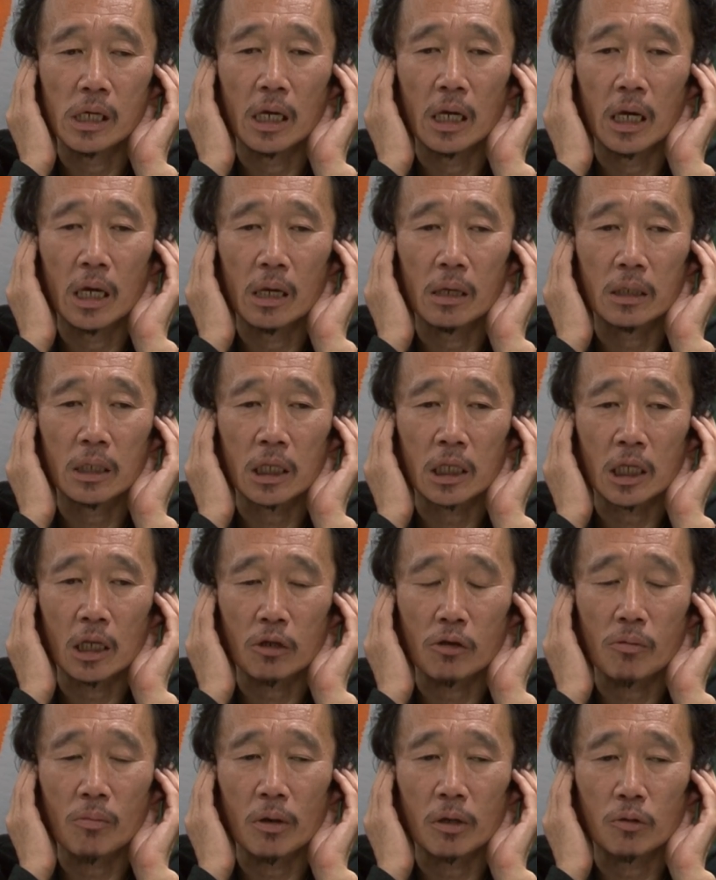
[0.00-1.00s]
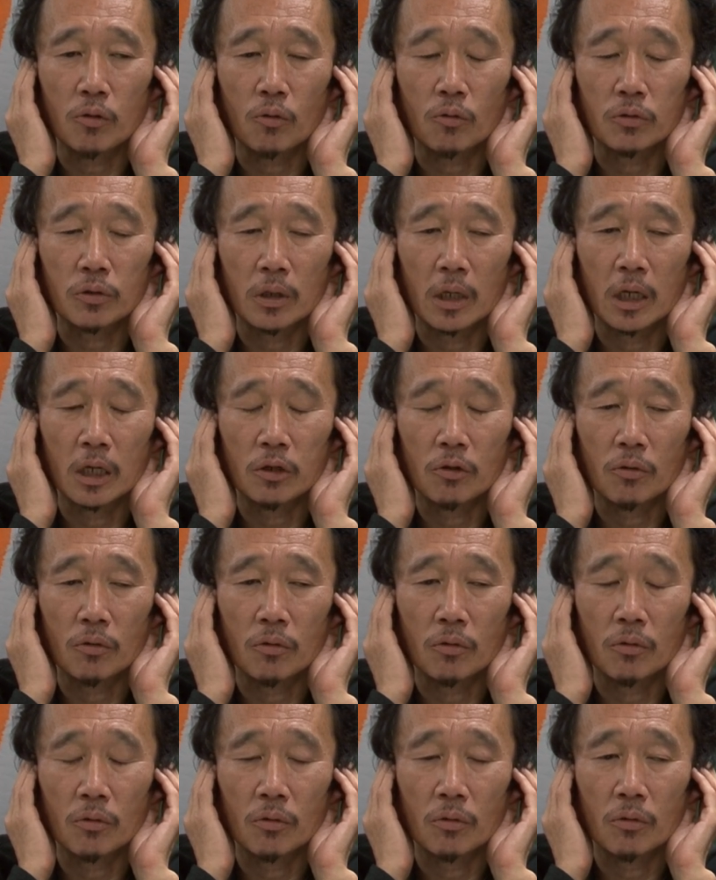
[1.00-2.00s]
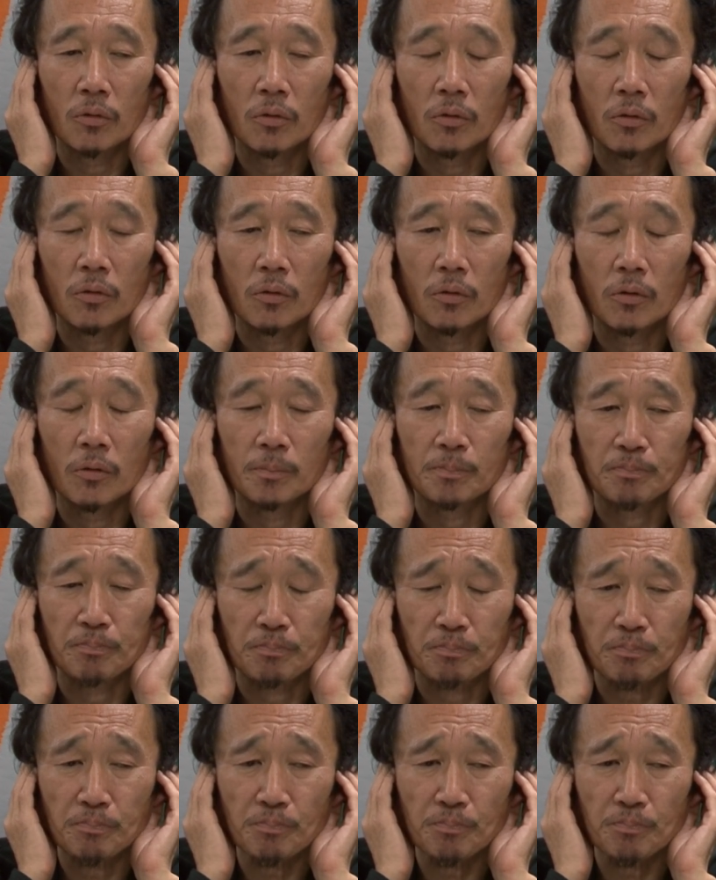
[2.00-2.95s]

えー、例えばと、あのー